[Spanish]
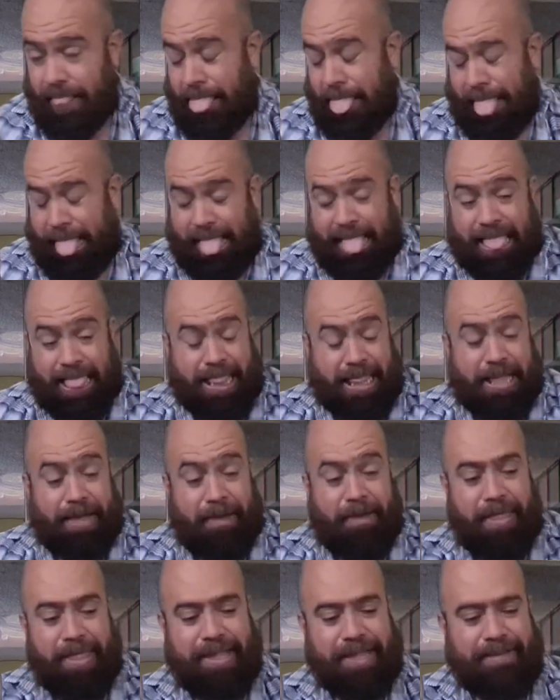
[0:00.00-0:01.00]

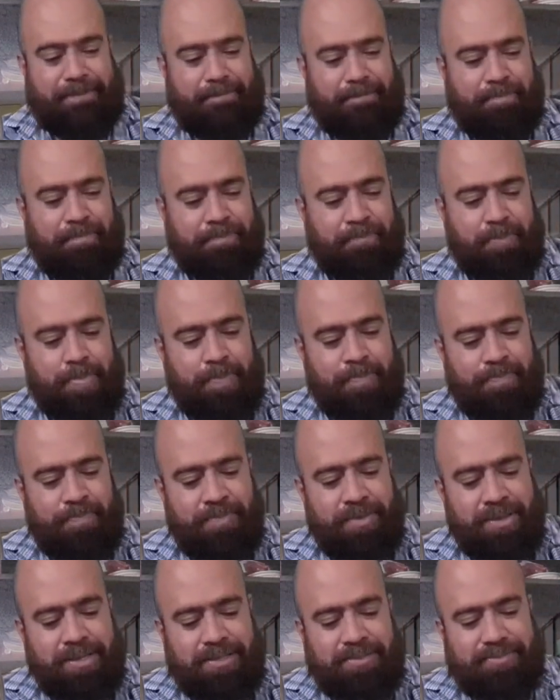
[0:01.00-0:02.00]
ay.
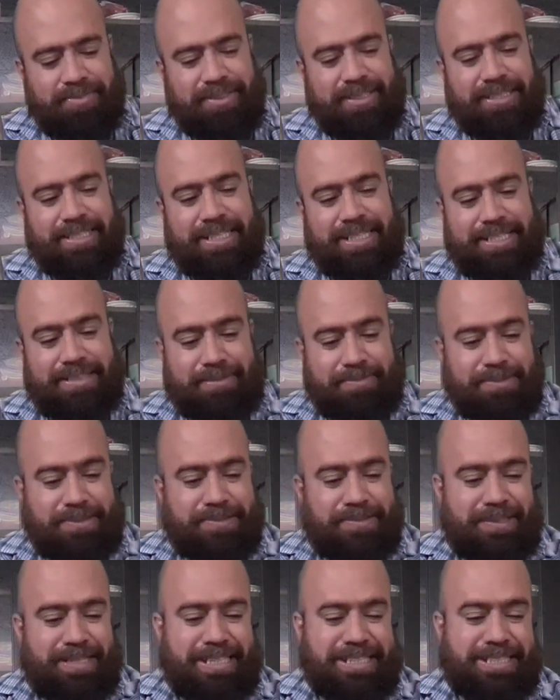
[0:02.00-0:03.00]
Y aquí vamos
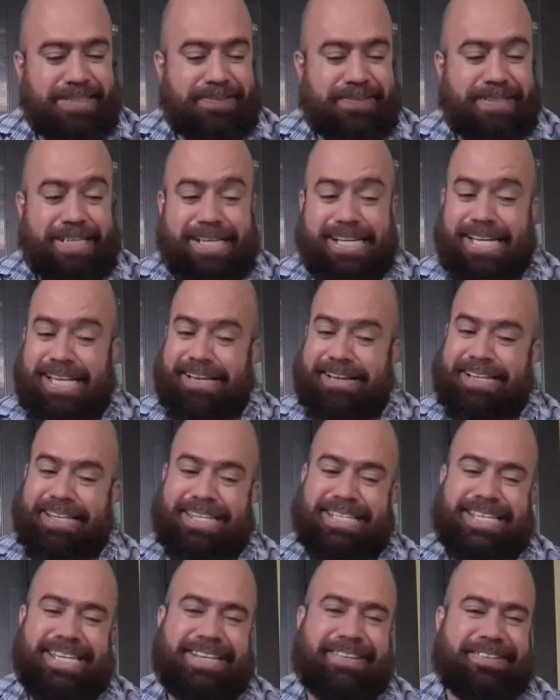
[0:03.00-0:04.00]
con la cebolla, que la
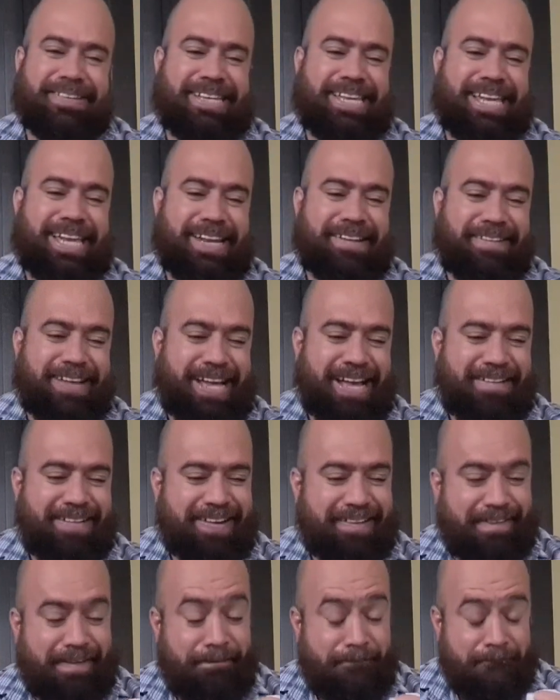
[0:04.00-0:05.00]
verdad es que no quiero ya,
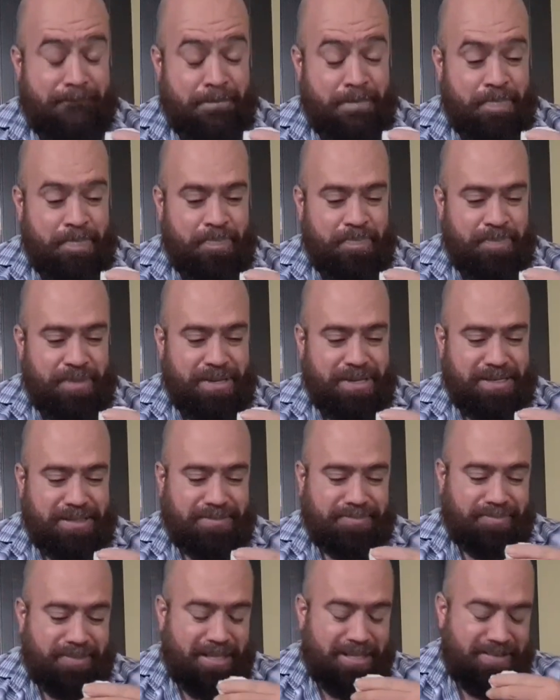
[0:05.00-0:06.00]
pero
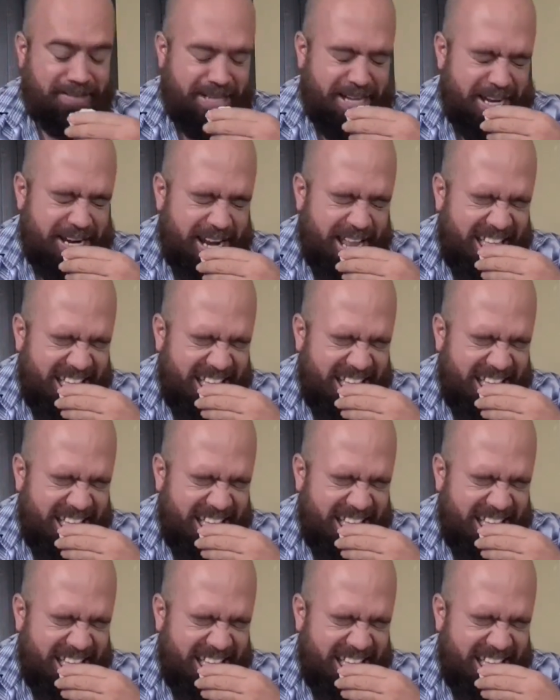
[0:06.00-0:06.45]
bueno.